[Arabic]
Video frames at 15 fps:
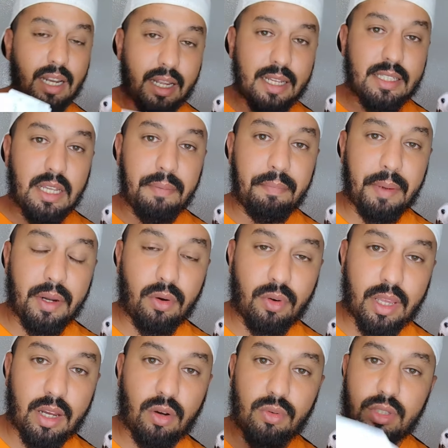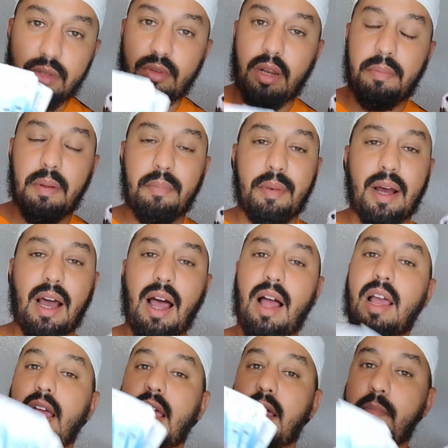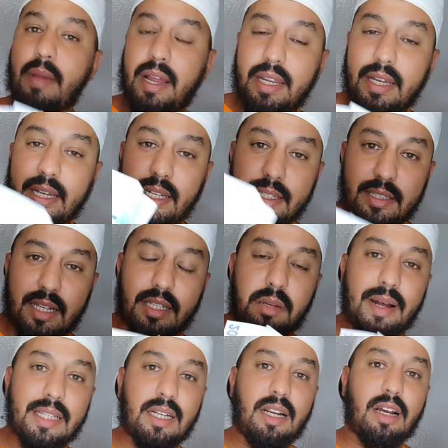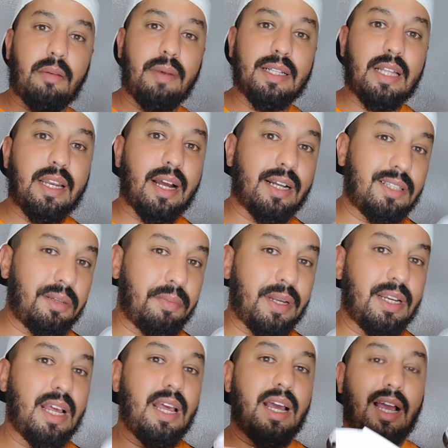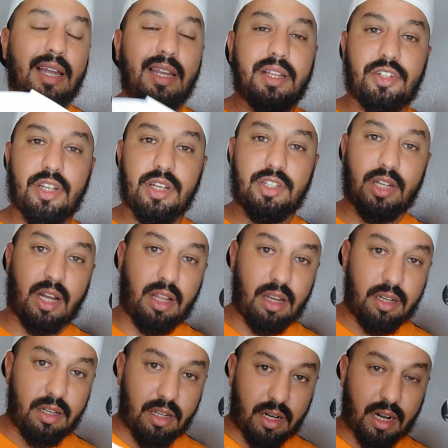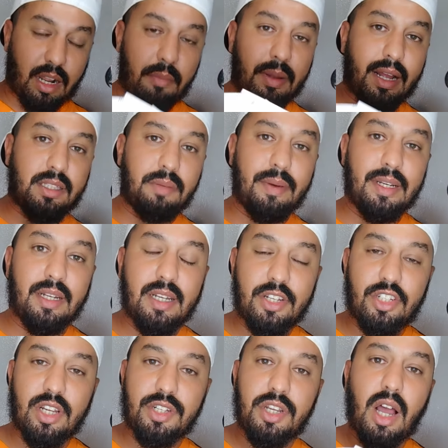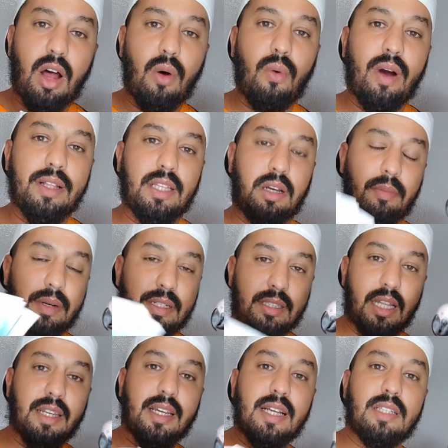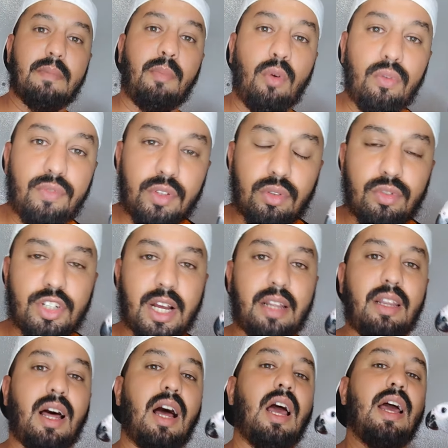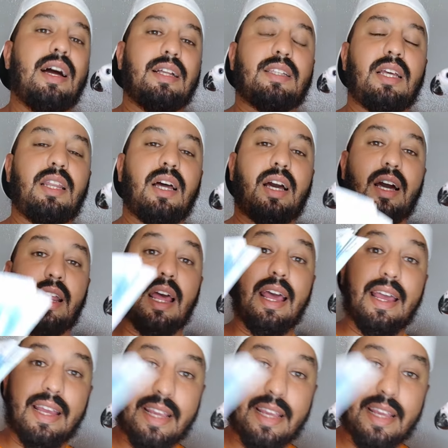الا لقيتي البيروكي اخوتي ولا الببغاء ما عليك اتصل إيه بهذا الرقم هذا اللي غادي يبان على الشاشه الرقم غادي يبان على الشاشه وغادي يخرج لذلك تبعوا الفيديو ان شاء الله حتى الاخر